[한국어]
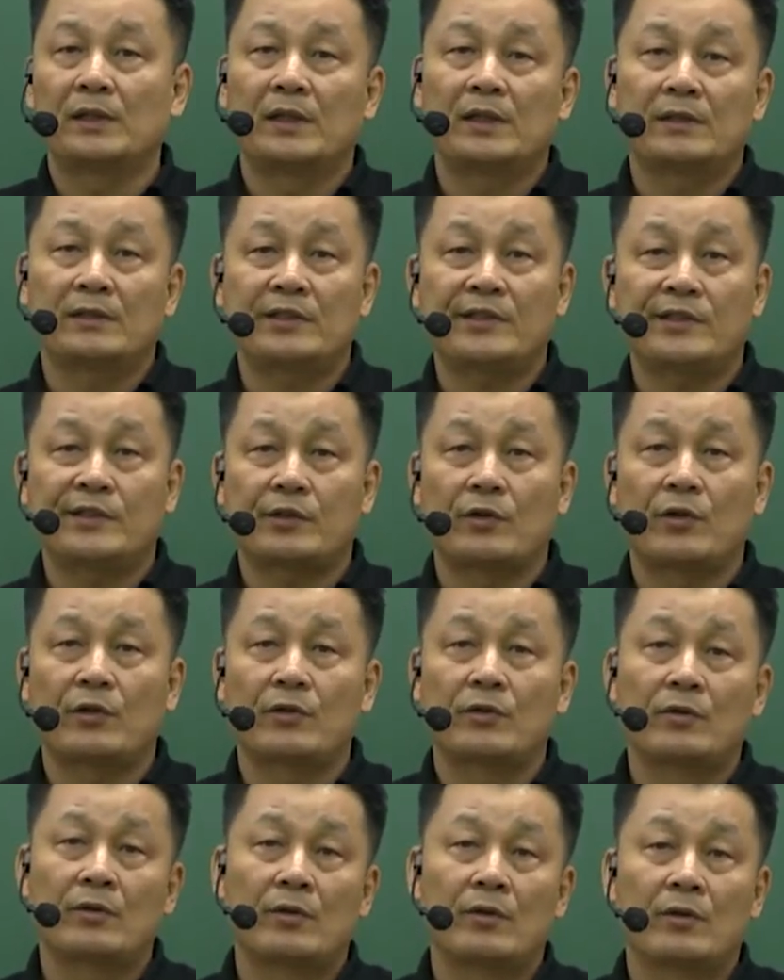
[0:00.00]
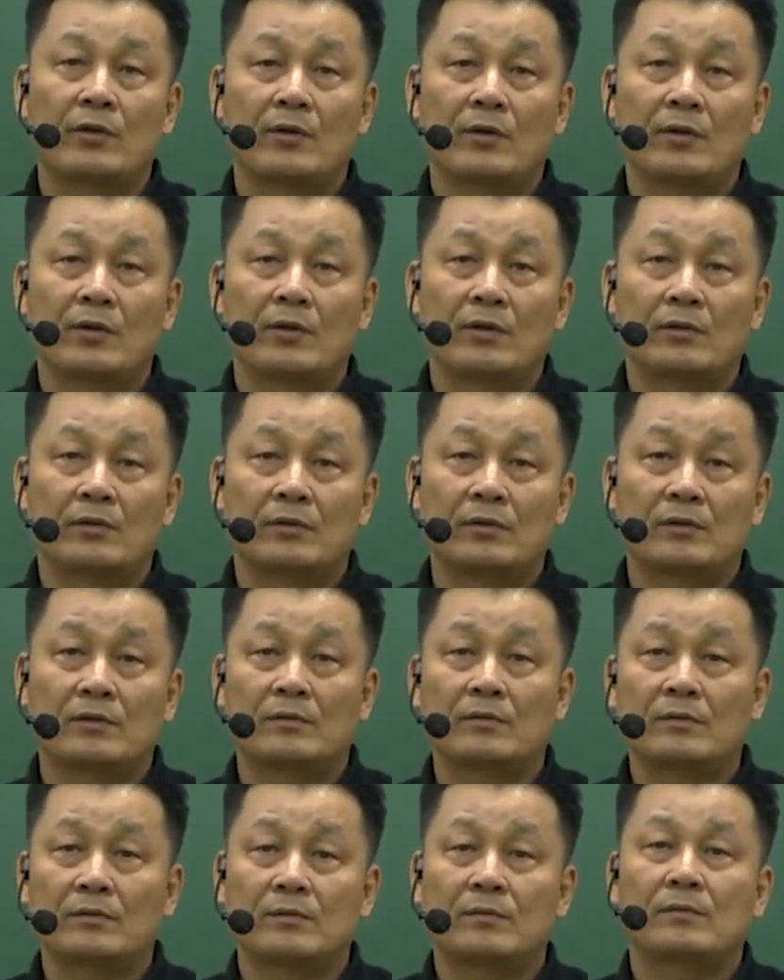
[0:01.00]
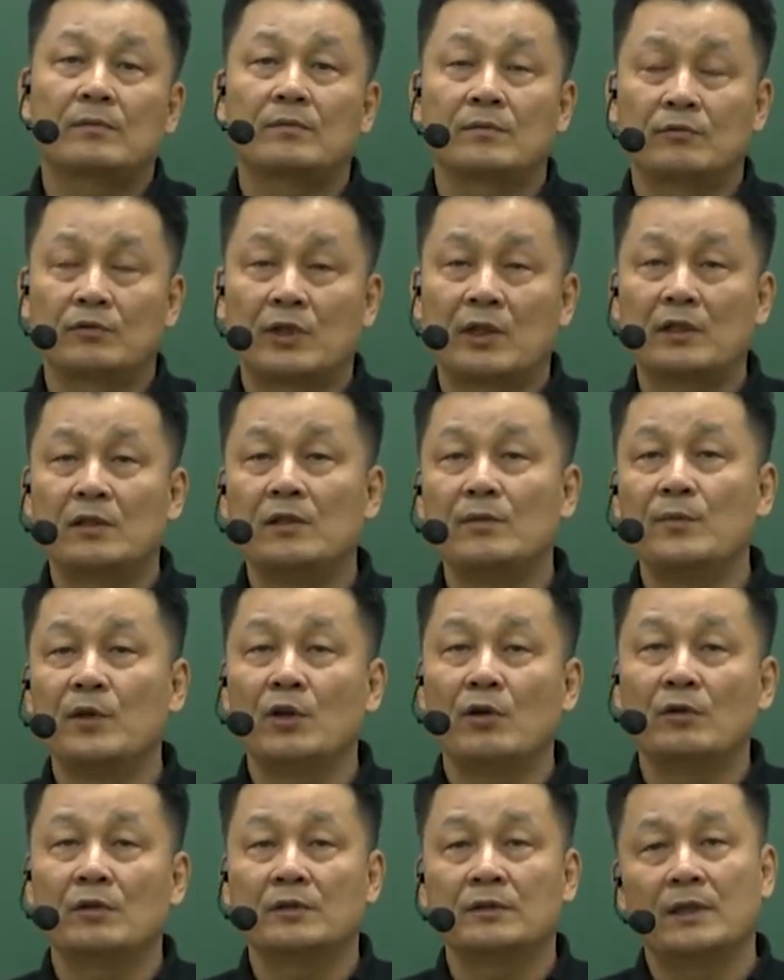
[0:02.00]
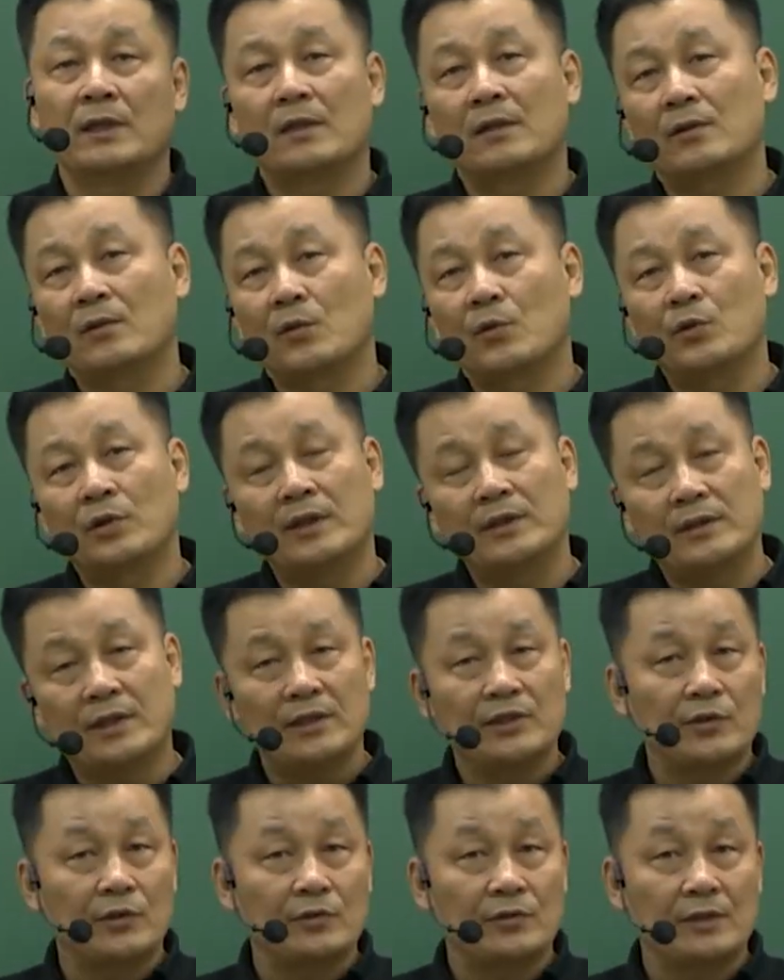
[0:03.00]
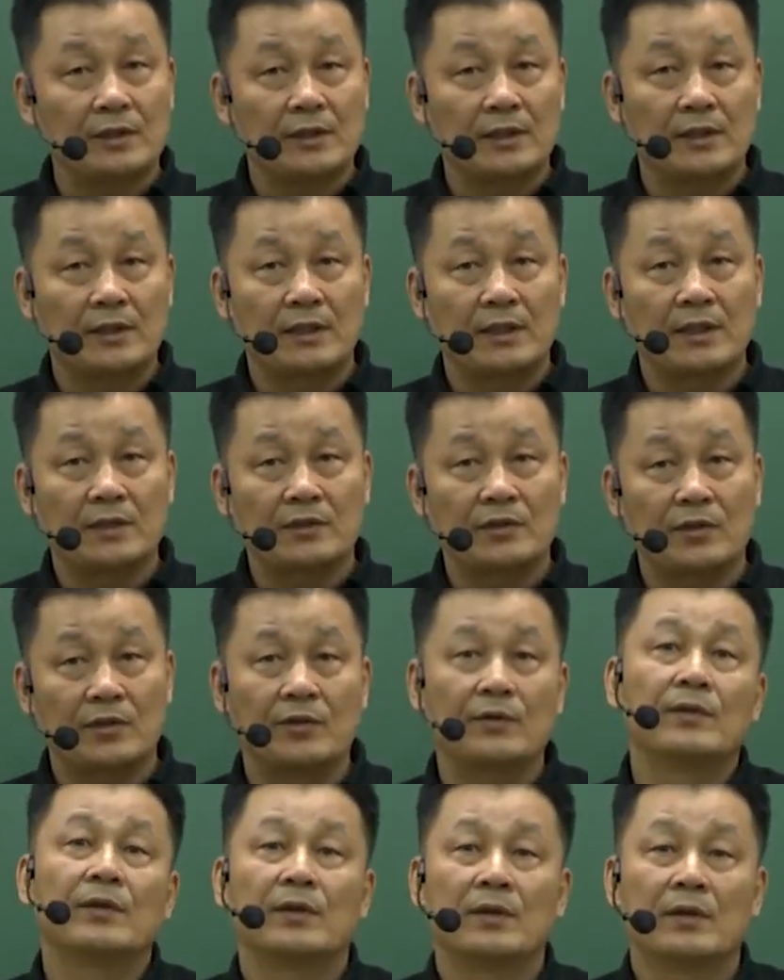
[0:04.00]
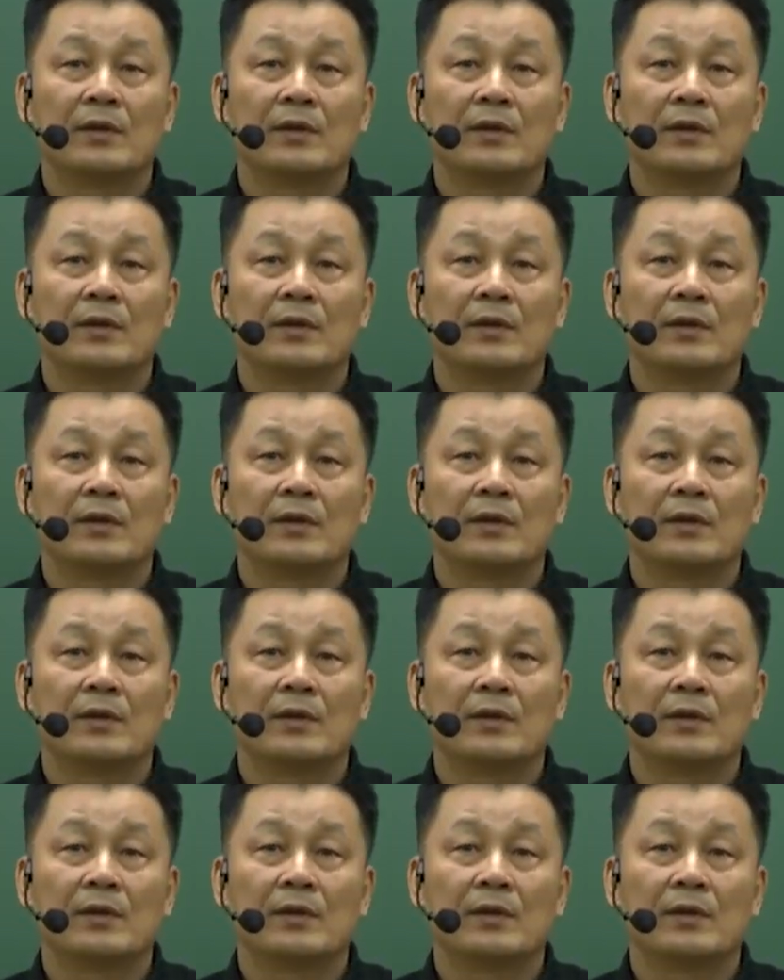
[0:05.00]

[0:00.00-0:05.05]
대한 특성, 즉 우리가 일명 그냥 오리엔테이션 이렇게 얘기하죠.